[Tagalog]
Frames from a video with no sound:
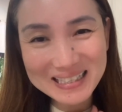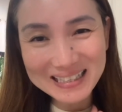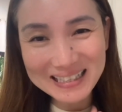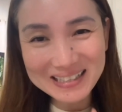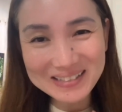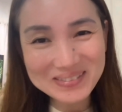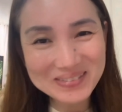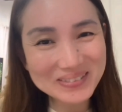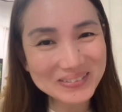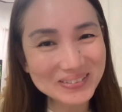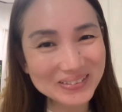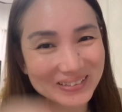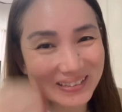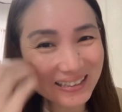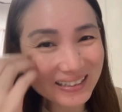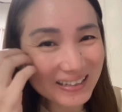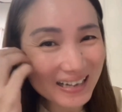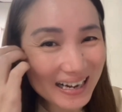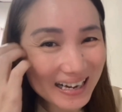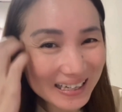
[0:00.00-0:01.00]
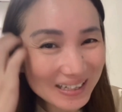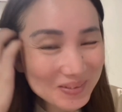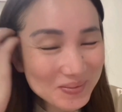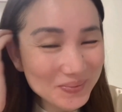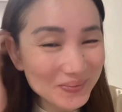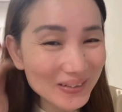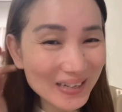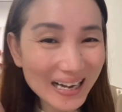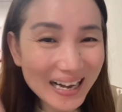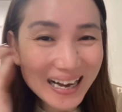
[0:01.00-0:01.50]
sa nanonood ng
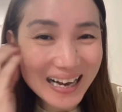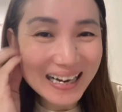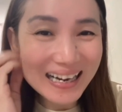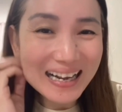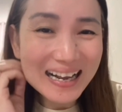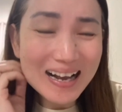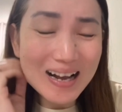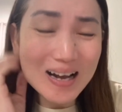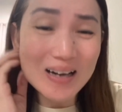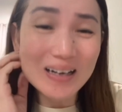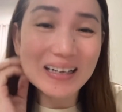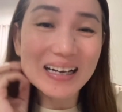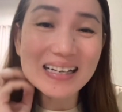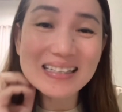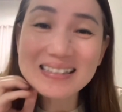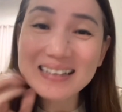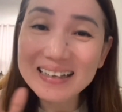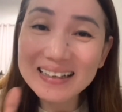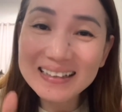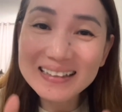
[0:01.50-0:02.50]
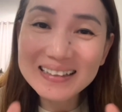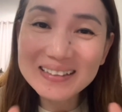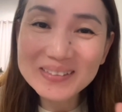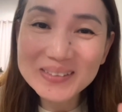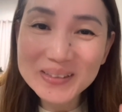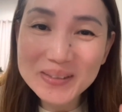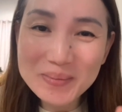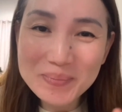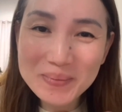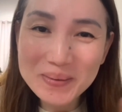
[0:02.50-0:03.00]
aking vlog. Guys,
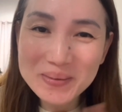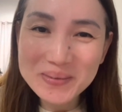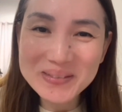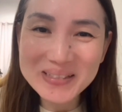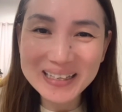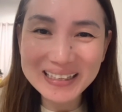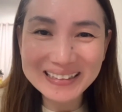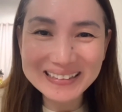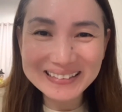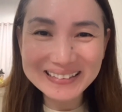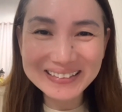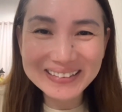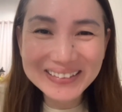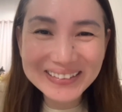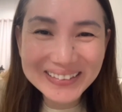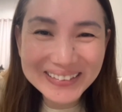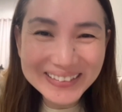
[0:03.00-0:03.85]
nakikiusap ako sa inyo.